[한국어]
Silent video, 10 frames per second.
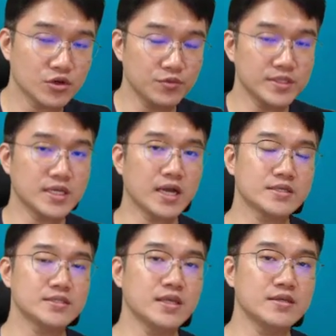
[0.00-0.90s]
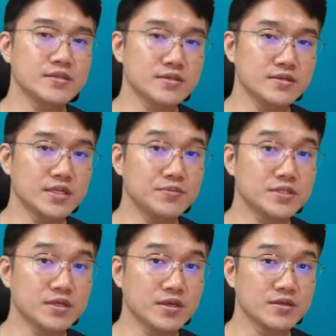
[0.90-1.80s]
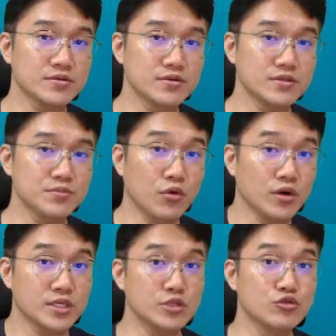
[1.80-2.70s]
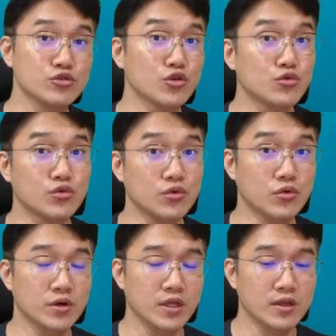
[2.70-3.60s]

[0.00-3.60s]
처음에 이제 학생들 입장에서는 뭔가 기술적으로